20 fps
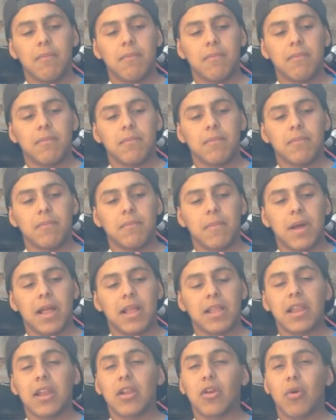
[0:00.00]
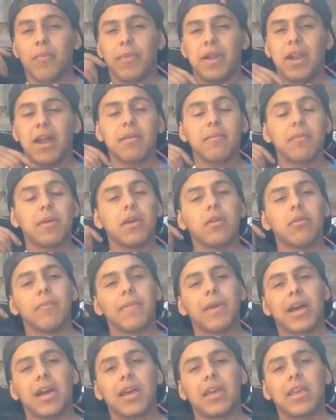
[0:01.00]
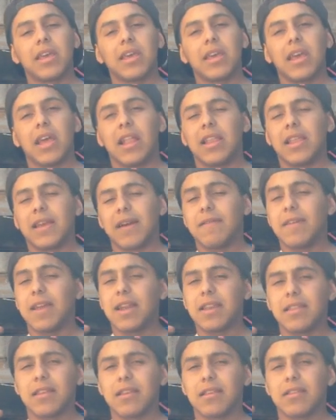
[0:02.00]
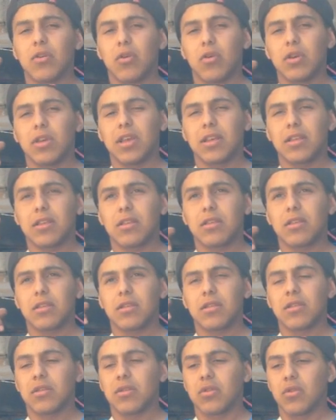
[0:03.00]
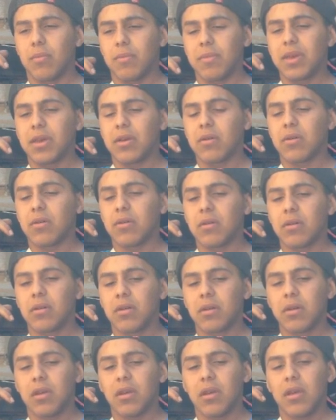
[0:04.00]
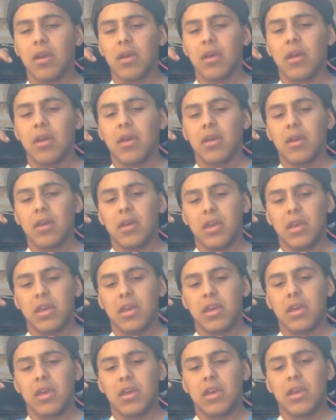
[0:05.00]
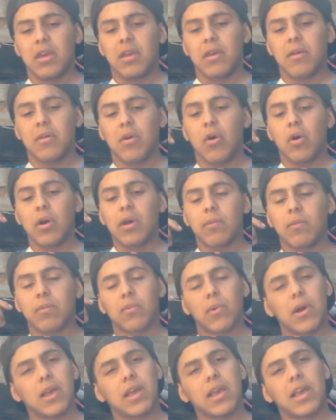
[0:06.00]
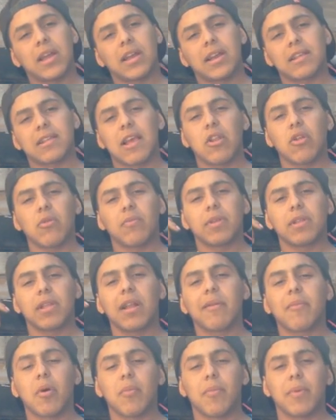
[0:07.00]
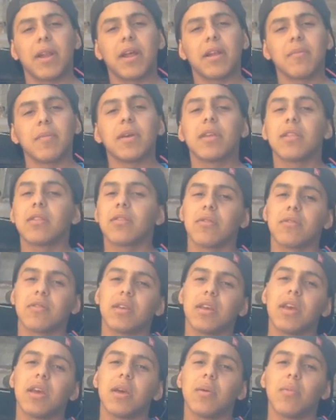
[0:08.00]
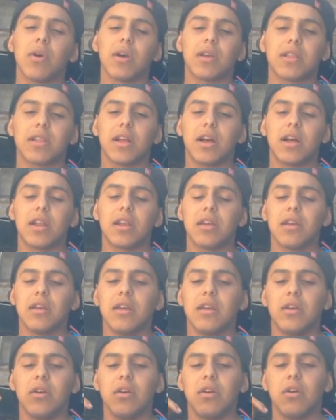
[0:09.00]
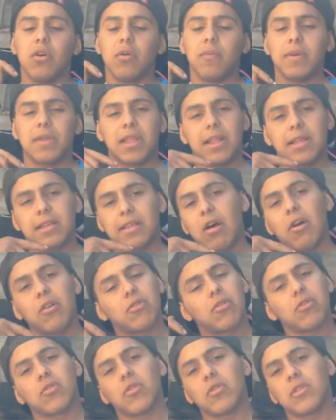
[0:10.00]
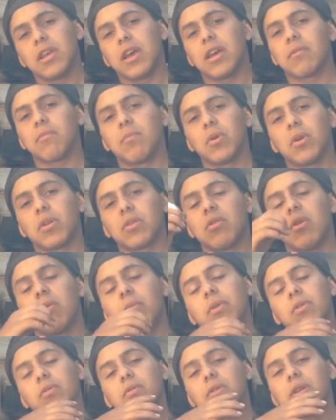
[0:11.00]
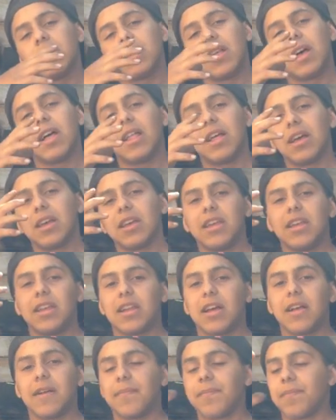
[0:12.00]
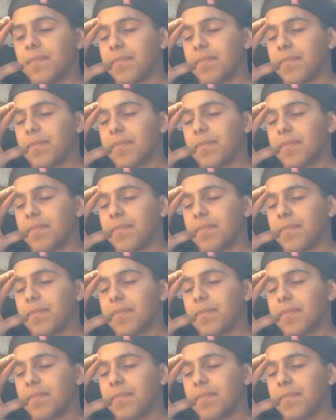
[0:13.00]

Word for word: Mm, van a tener que operarme, me caí el día viernes, hoy es domingo, y hoy voy a ingresar al hospital para operarme. Entonces voy a estar hospitalizado todos estos días, por eso no puedo subir nada y nada.